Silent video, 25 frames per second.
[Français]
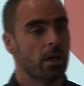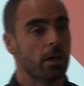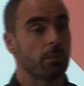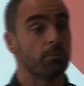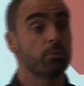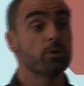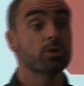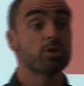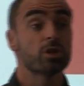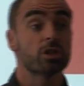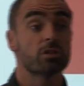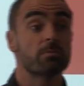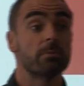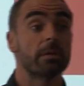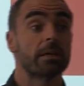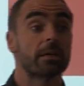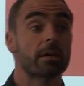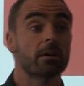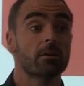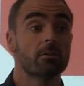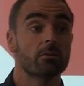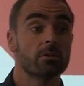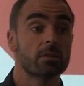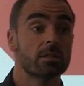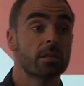et puis
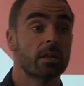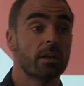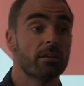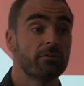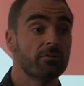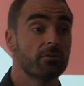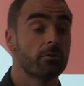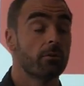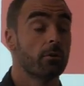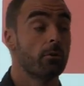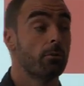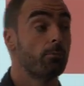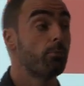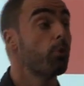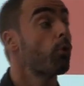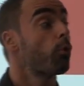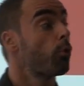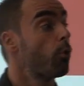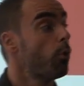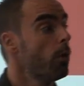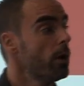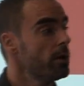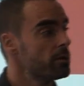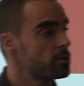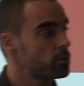j'expliquerai aux élèves euh,
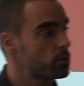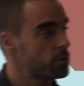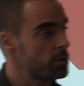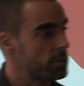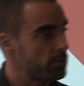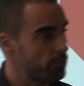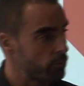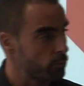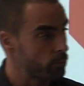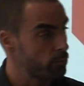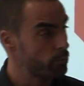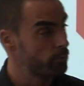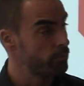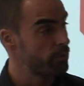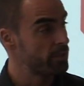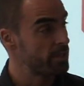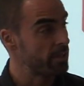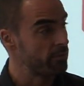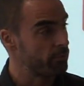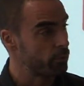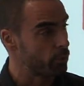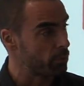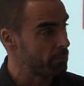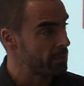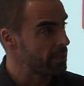pourquoi est-ce que ces
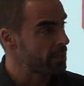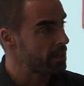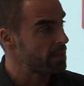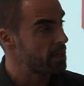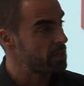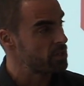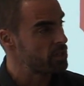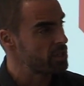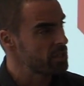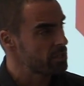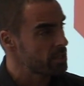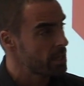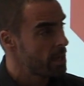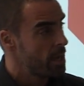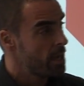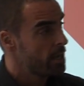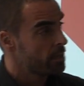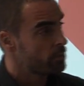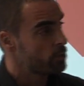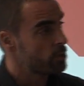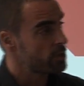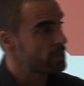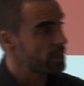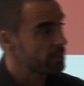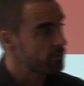fourmis réagissent
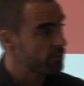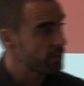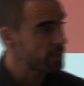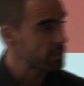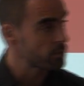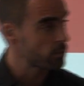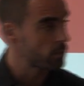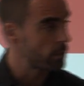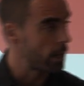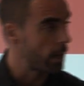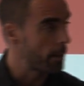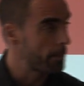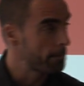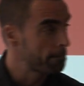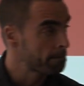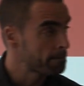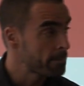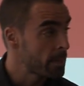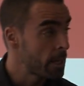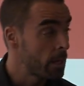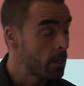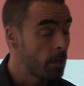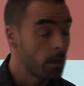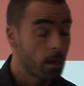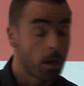de cette façon-là.
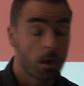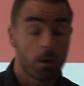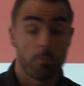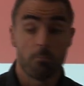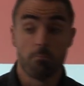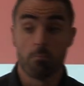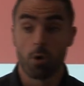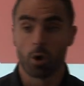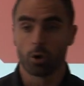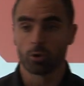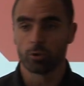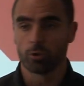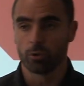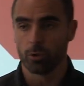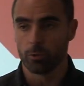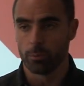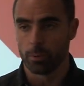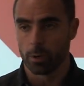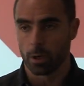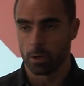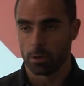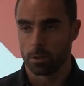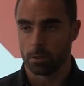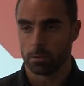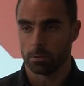Manque de
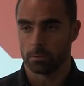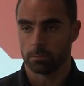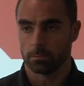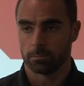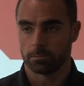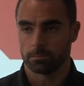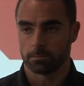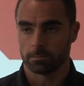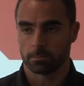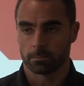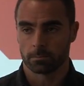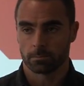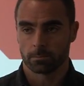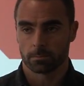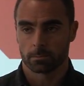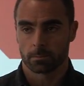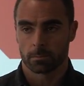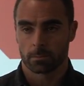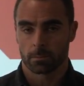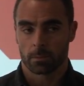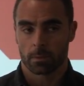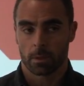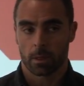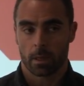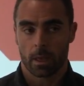bol,
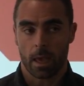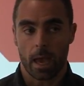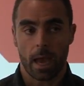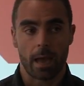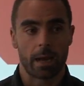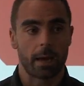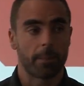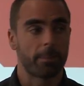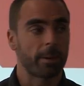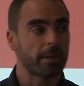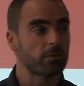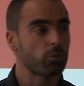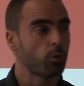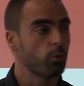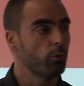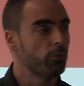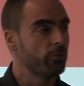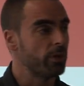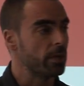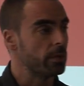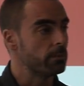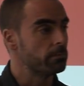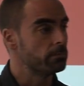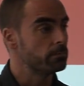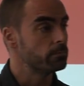elle n'a pas
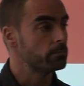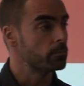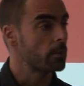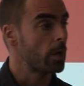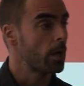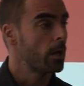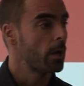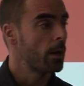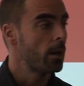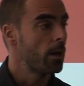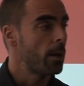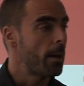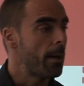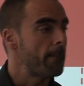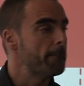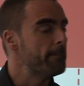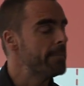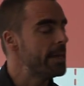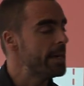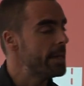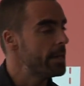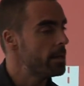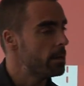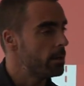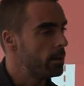trouvé.
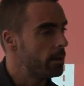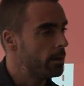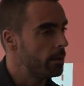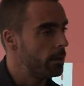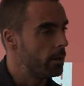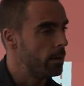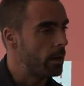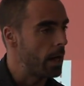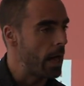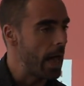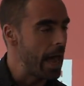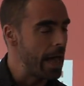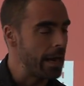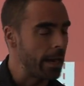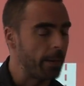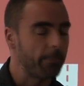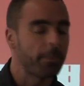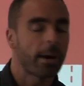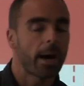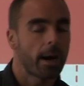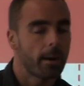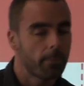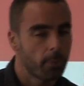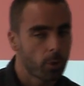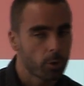Mais euh, elle n'a
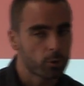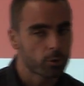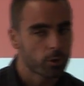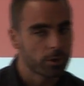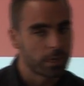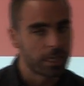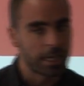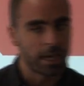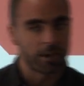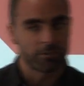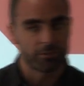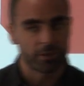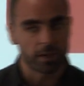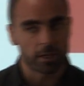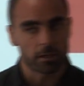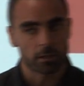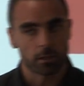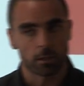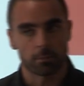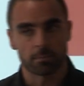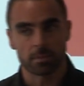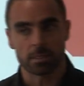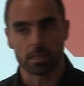pas abandonné l'affaire comme